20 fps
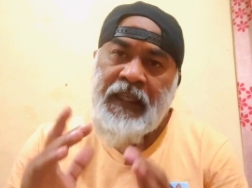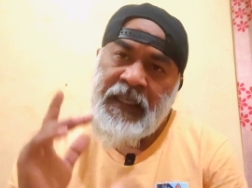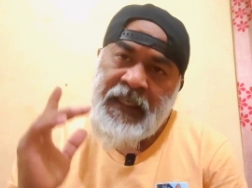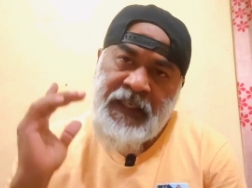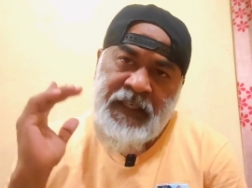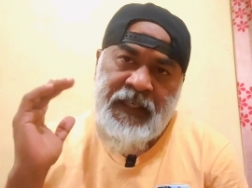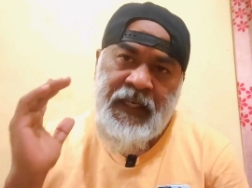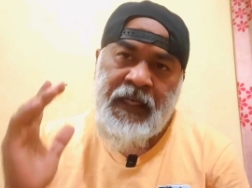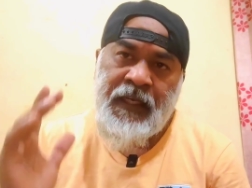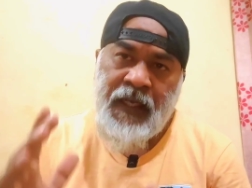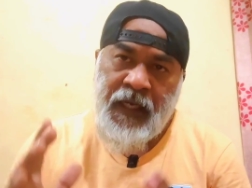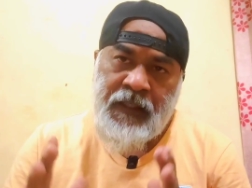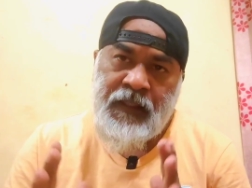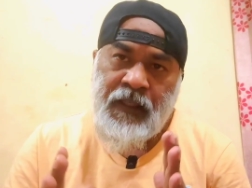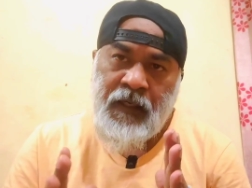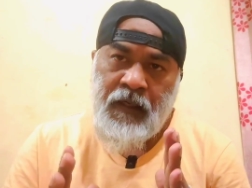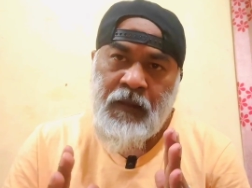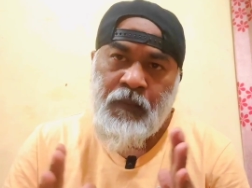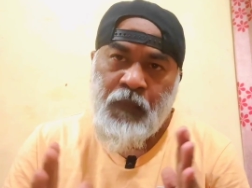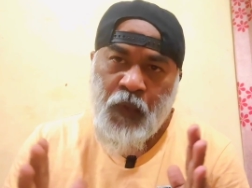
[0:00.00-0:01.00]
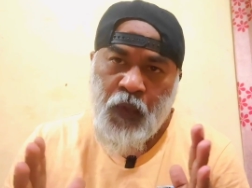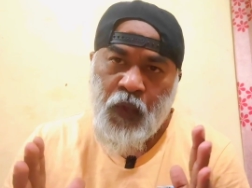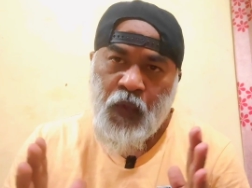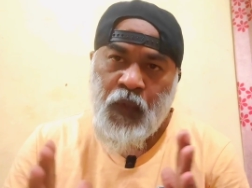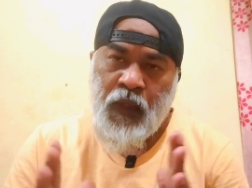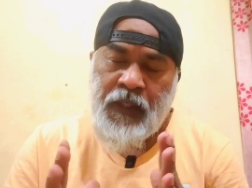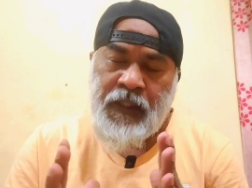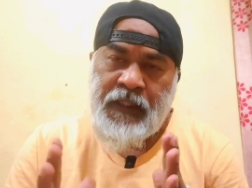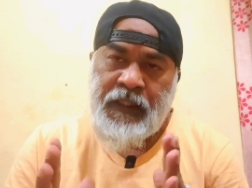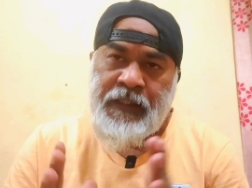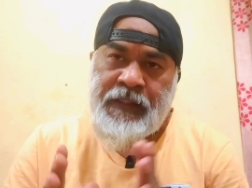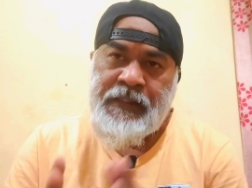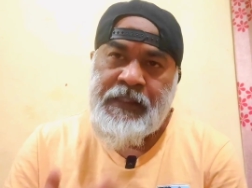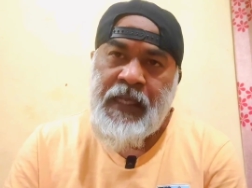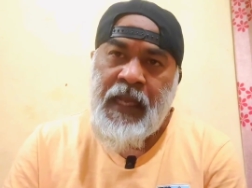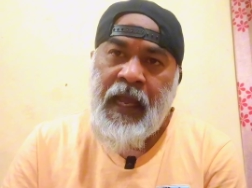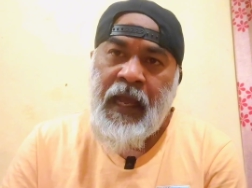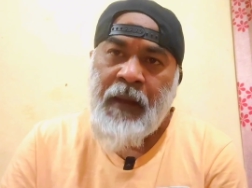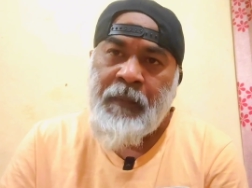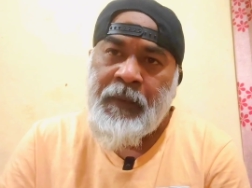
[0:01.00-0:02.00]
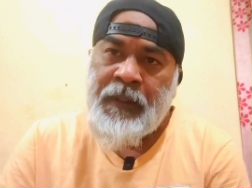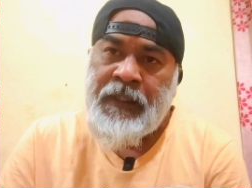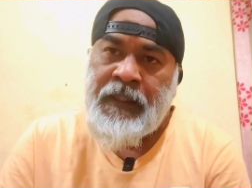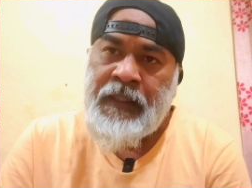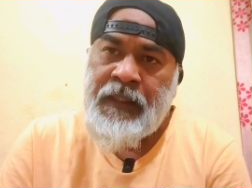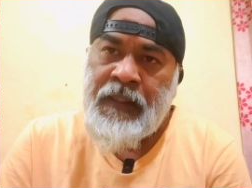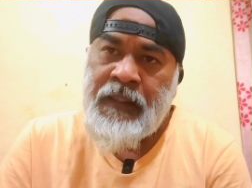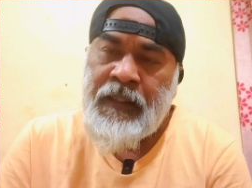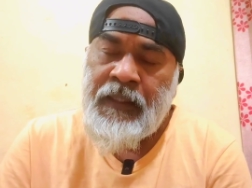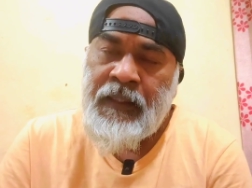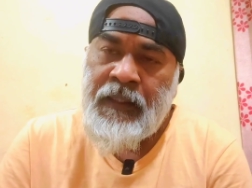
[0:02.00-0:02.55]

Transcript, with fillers: ইন্ডিয়ান ডাক্তাররা বলল আর কি যে আমাদের